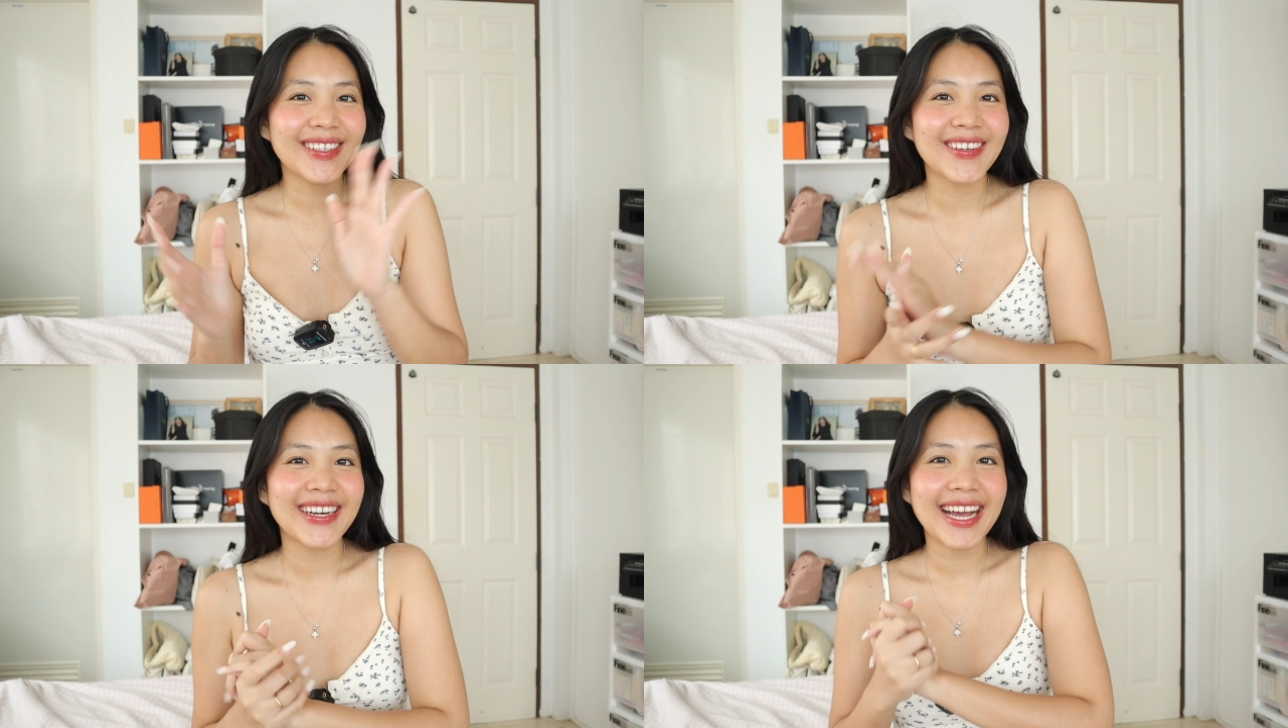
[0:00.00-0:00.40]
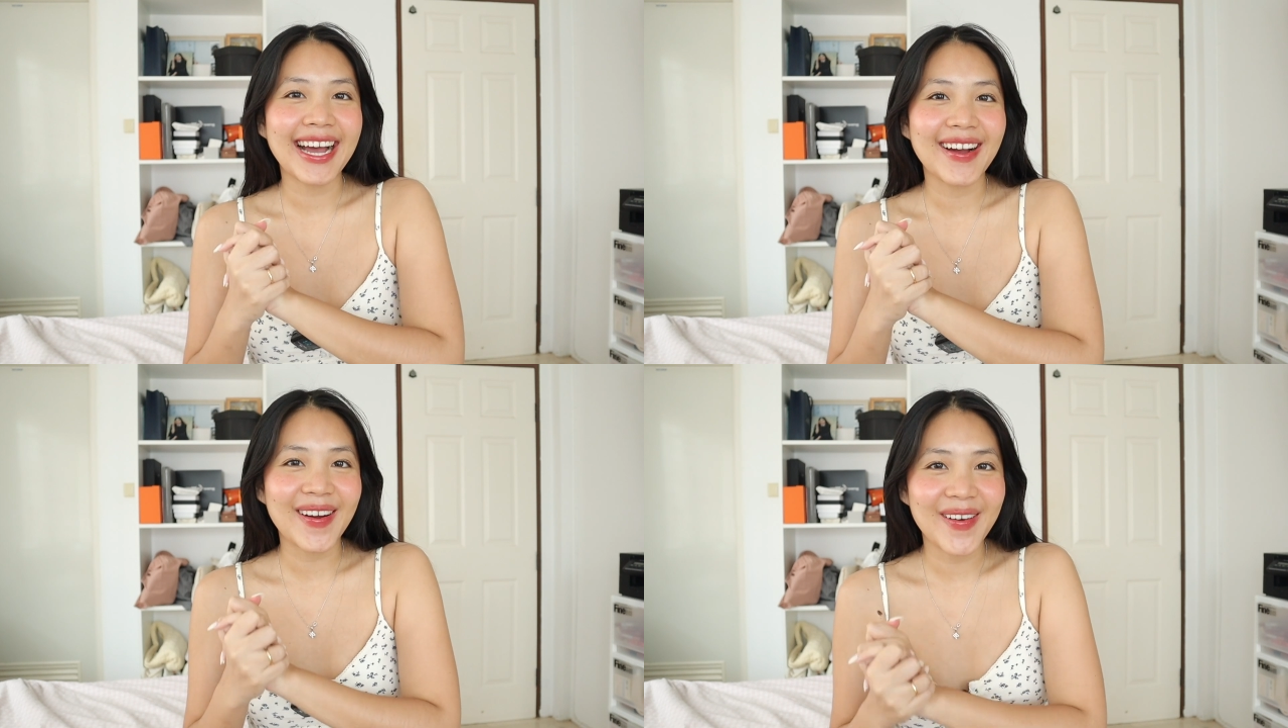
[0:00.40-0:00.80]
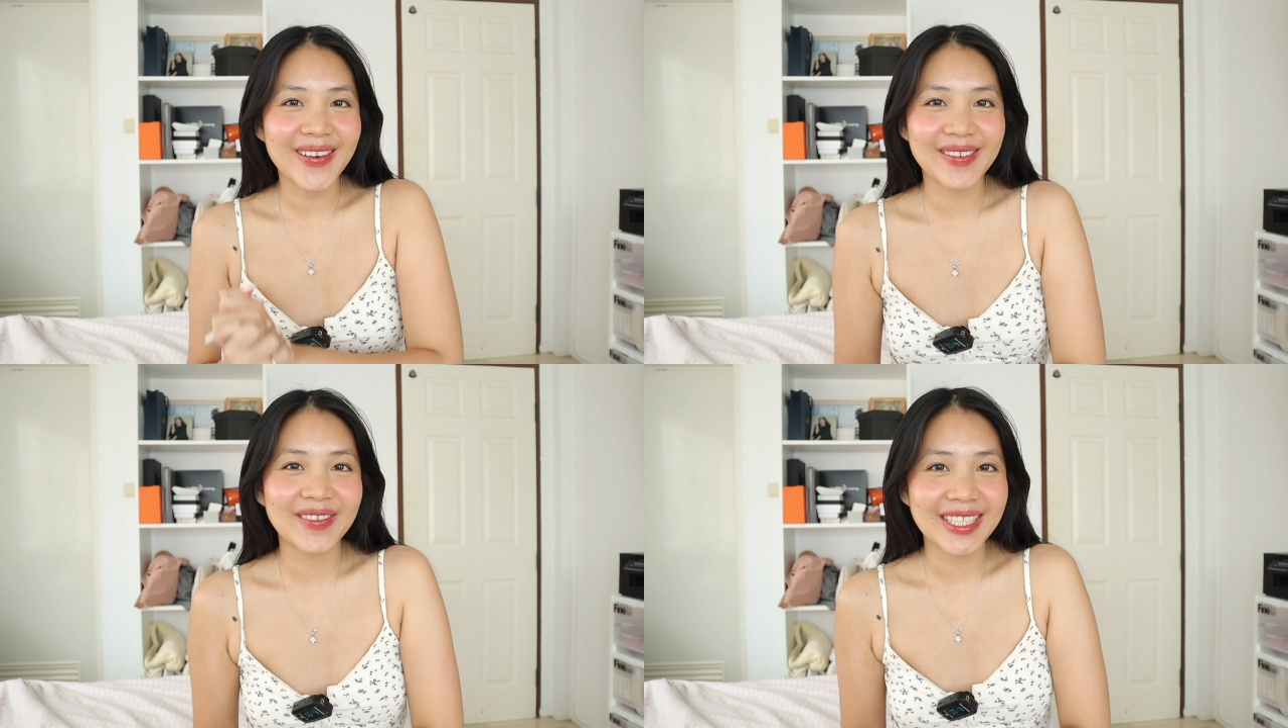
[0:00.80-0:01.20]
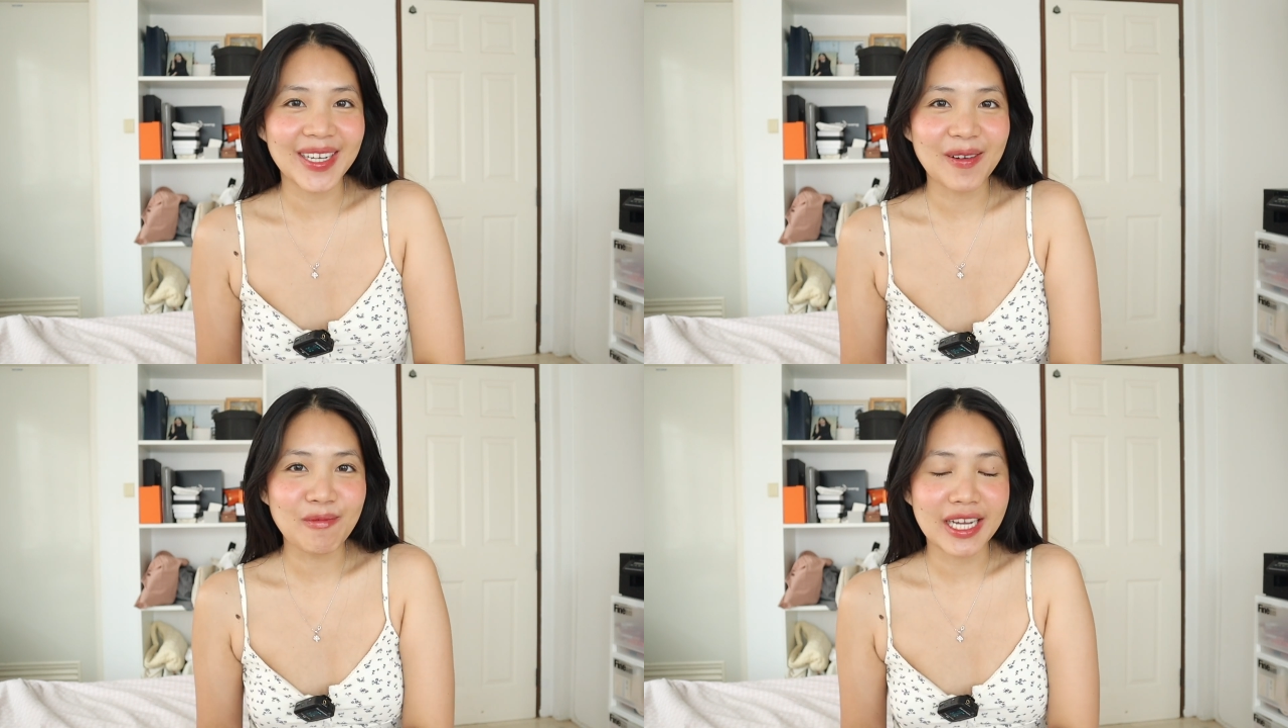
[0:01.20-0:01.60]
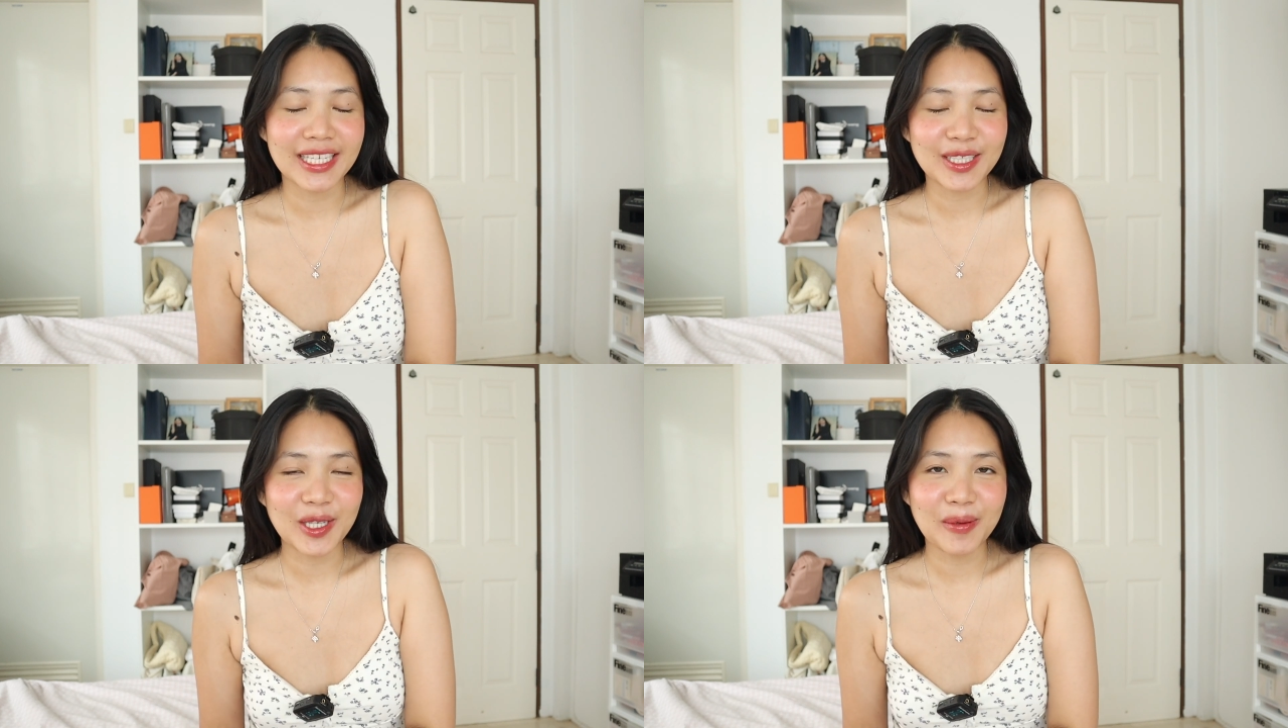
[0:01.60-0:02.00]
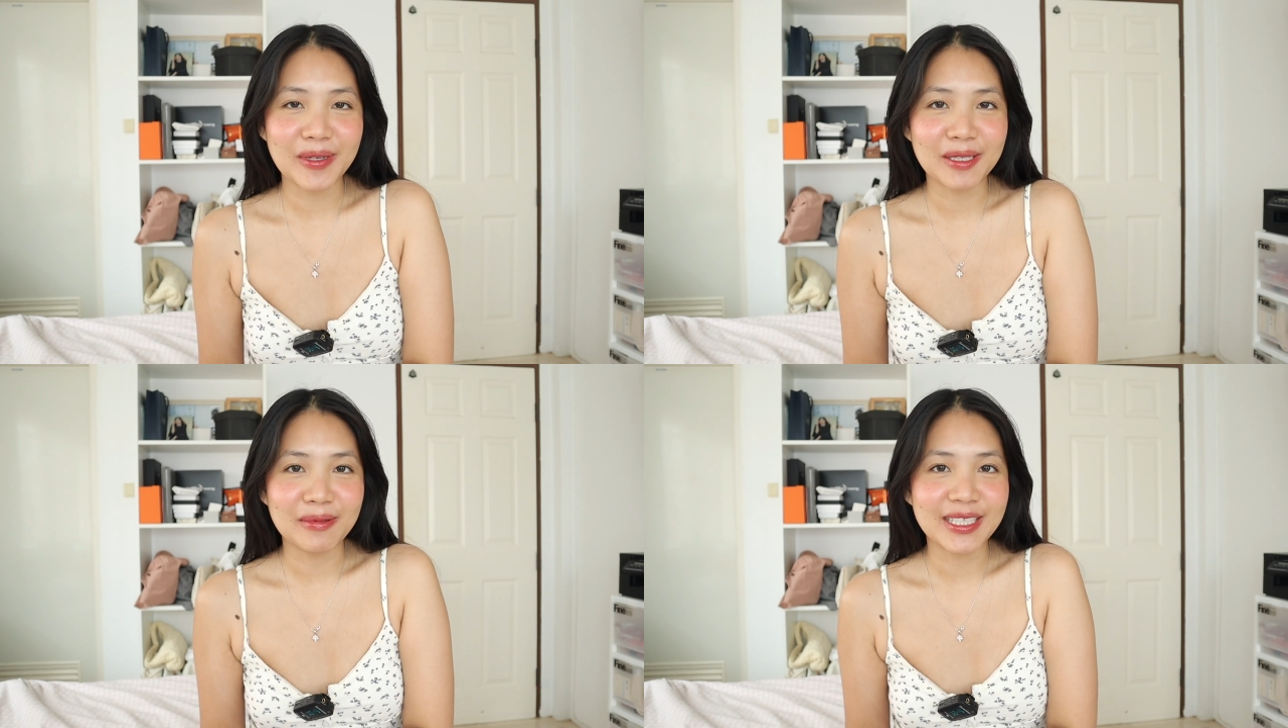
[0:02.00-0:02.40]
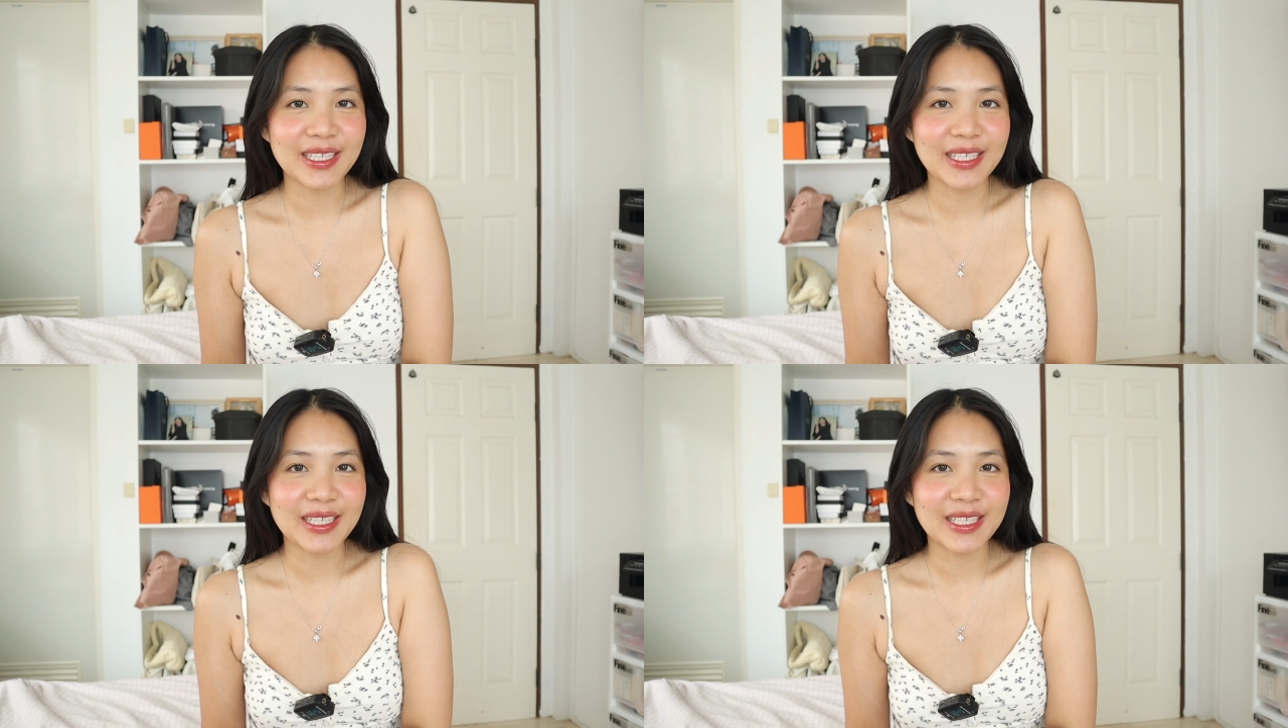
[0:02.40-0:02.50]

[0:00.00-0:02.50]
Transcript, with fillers: กคนนะคะ ก็กลับมาเจอกับออมกันในช่องเวนทีพี